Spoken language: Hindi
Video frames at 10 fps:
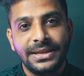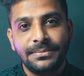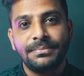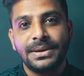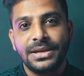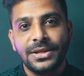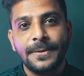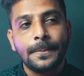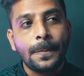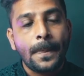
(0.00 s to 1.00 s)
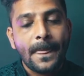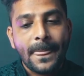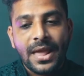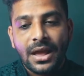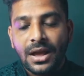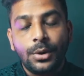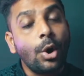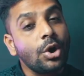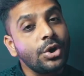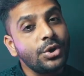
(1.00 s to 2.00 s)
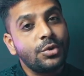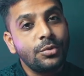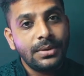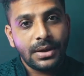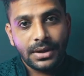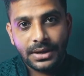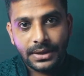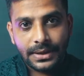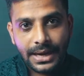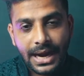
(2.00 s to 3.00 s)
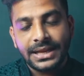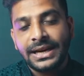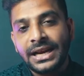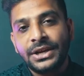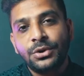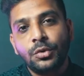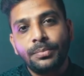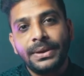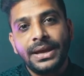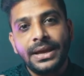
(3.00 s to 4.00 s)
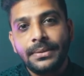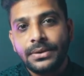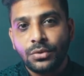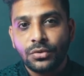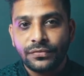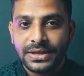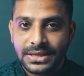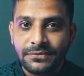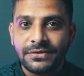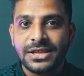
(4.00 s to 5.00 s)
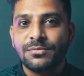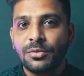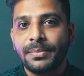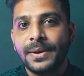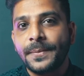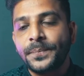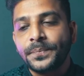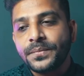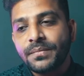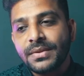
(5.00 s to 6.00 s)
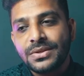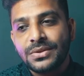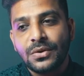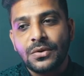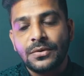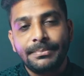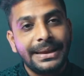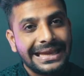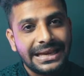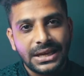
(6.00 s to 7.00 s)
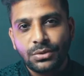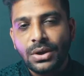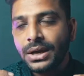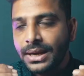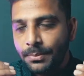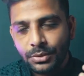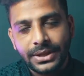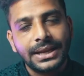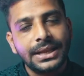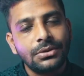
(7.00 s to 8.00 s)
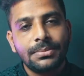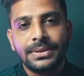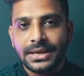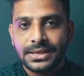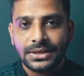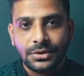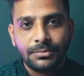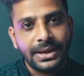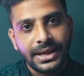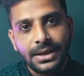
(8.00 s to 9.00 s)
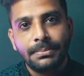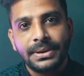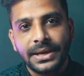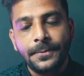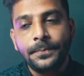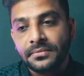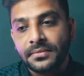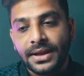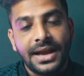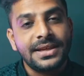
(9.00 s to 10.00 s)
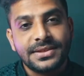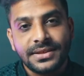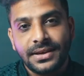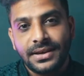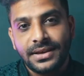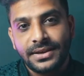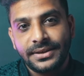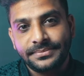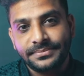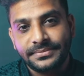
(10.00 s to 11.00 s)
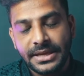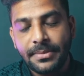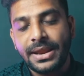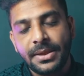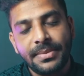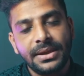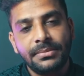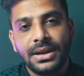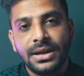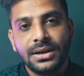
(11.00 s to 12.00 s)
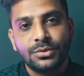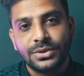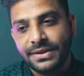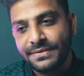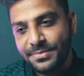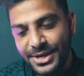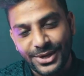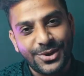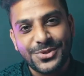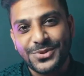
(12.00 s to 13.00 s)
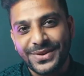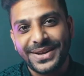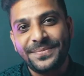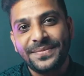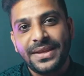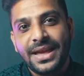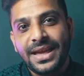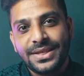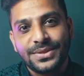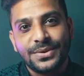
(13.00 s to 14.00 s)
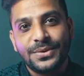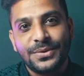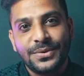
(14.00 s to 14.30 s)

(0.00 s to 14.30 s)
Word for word: ही पेज है नॉट ऑन यूट्यूब आई द टैलेंट यूट्यूब पे है ड्रोन फ्रिक से फेसबुक पे है सो so, मैं लिंक कर दूंगा अगर आपको देखना है तो आप देख सकते हो मेरी कंपनी है गाइस uh, ये महीने में ही मेरा खुद का वेबसाइट लॉन्च हो रहा है सो